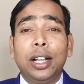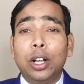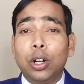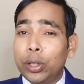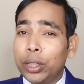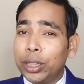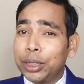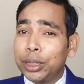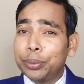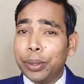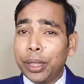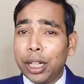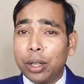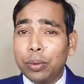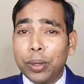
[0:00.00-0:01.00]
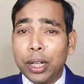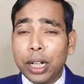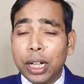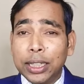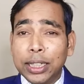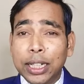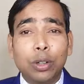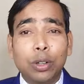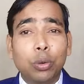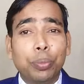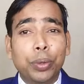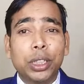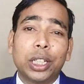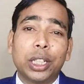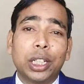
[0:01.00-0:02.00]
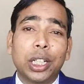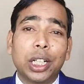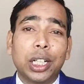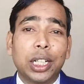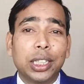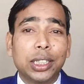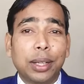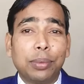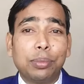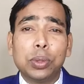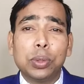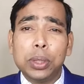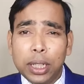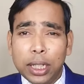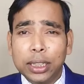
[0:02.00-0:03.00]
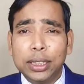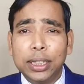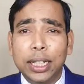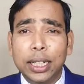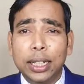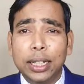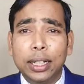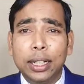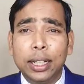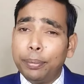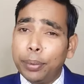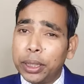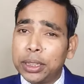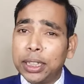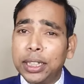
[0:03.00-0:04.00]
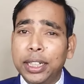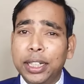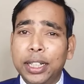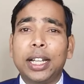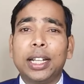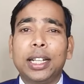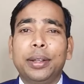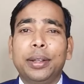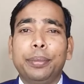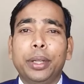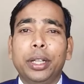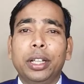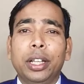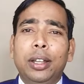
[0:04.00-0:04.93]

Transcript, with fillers: और इसमें लगभग हज़ार रुपये तक का खर्च आपको लग जाएगा पैसे निकालने में